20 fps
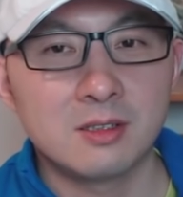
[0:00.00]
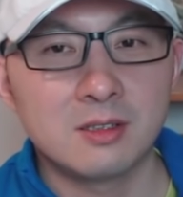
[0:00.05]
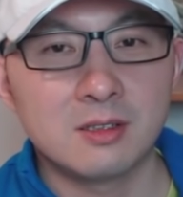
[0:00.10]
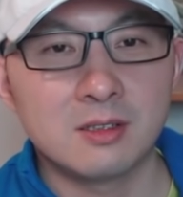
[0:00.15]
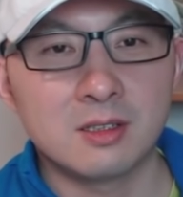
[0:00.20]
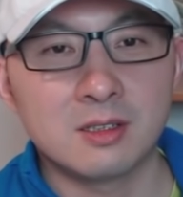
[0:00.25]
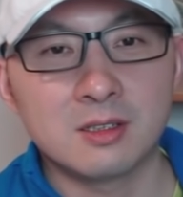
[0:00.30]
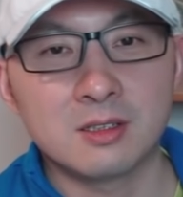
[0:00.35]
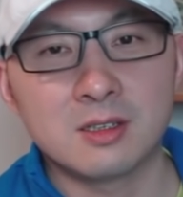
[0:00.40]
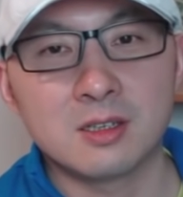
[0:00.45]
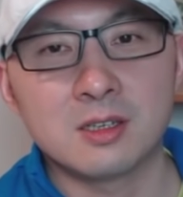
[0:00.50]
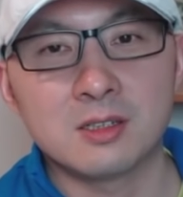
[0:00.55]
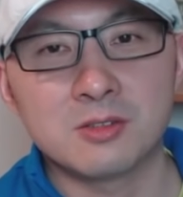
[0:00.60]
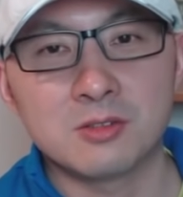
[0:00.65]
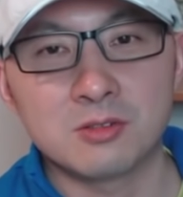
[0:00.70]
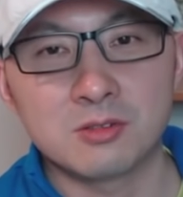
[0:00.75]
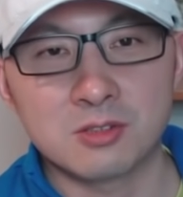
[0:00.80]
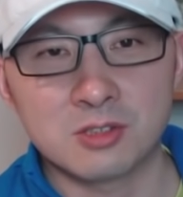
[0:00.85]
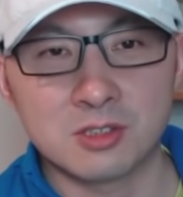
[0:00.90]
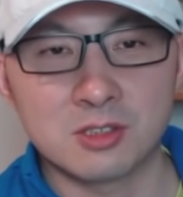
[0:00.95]
那他
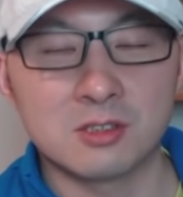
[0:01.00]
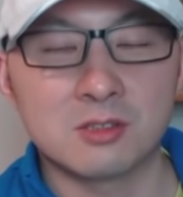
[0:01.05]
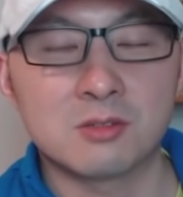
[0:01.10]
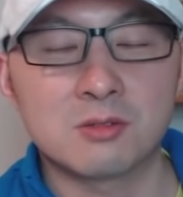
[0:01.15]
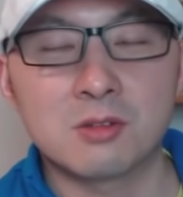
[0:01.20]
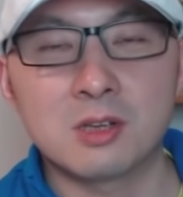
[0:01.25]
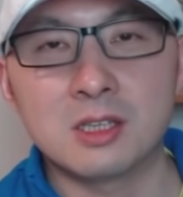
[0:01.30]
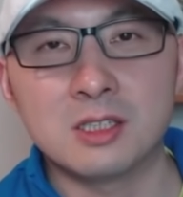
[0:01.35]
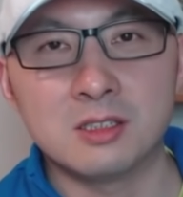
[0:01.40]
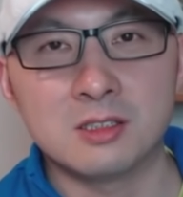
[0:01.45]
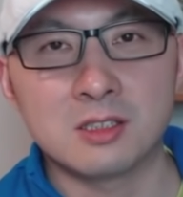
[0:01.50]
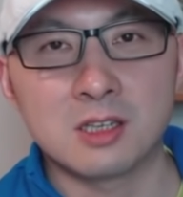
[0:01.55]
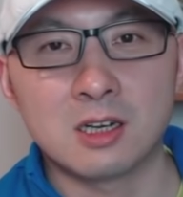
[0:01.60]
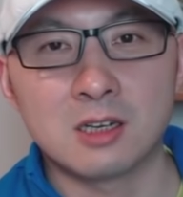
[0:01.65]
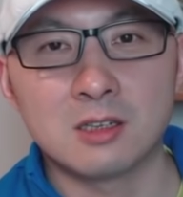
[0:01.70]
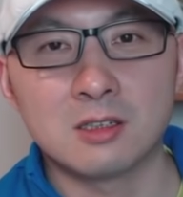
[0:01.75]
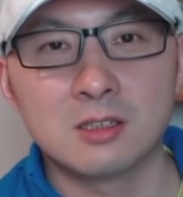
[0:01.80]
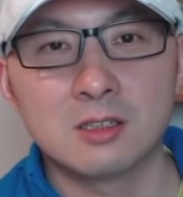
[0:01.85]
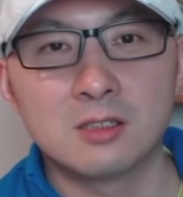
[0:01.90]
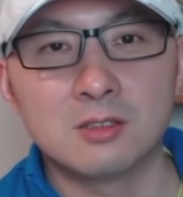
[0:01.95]
就只能算一
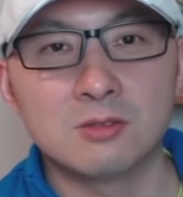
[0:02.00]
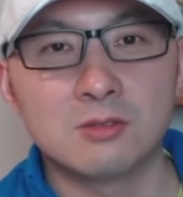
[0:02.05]
张。